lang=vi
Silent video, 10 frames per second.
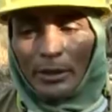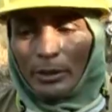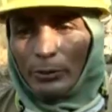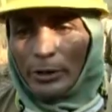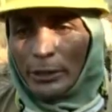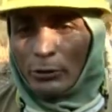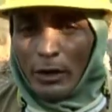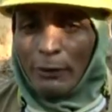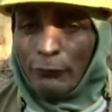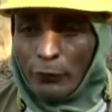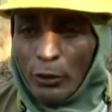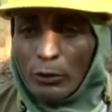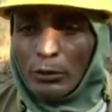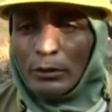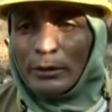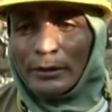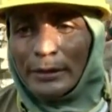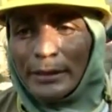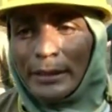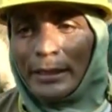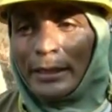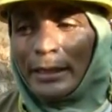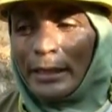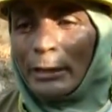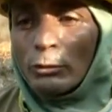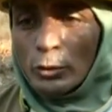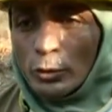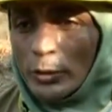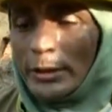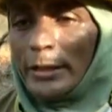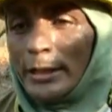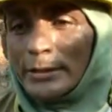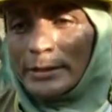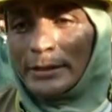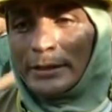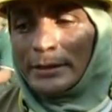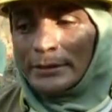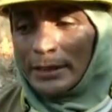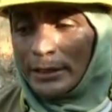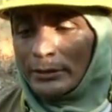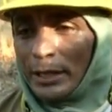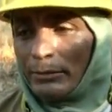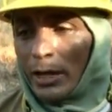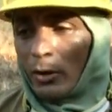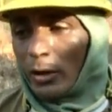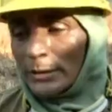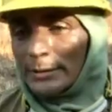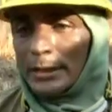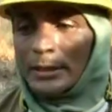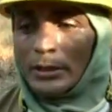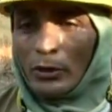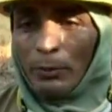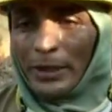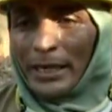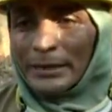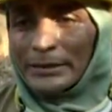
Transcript: dùng lửa để đốt và dọn nông trại là phong tục lâu đời của người địa phương, nên việc học hỏi cách kiểm soát